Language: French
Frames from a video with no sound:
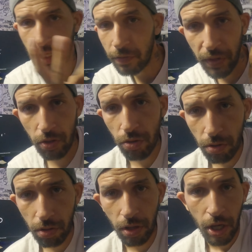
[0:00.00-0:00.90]
cas de
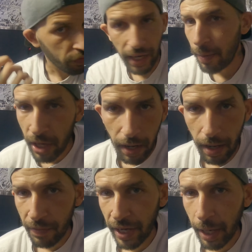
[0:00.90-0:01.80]
figure, tu vas l'amener à
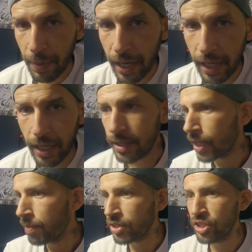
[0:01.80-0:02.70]
la faire réparer,
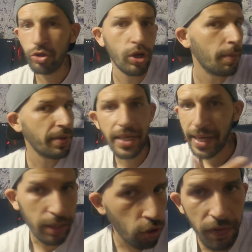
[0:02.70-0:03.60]
ta machine tu l'as
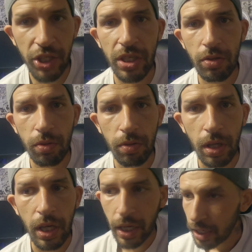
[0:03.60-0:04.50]
payée 90
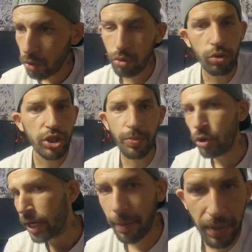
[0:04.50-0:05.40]
euros et on te dit
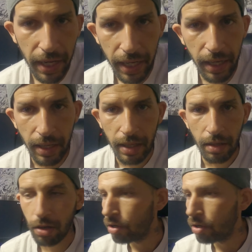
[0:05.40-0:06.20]
pour la réparer,